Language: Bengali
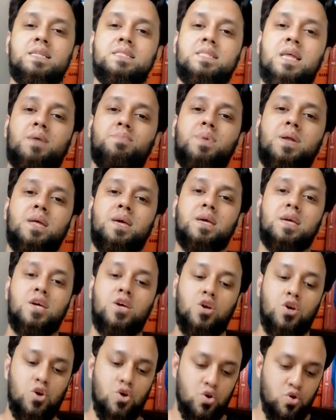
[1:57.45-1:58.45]
তার মানে
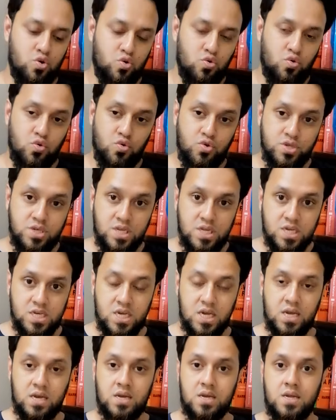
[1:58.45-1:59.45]
কোনো
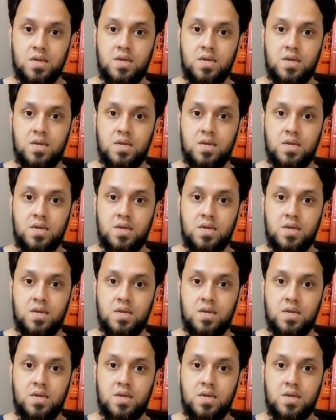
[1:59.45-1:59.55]
জিনিসের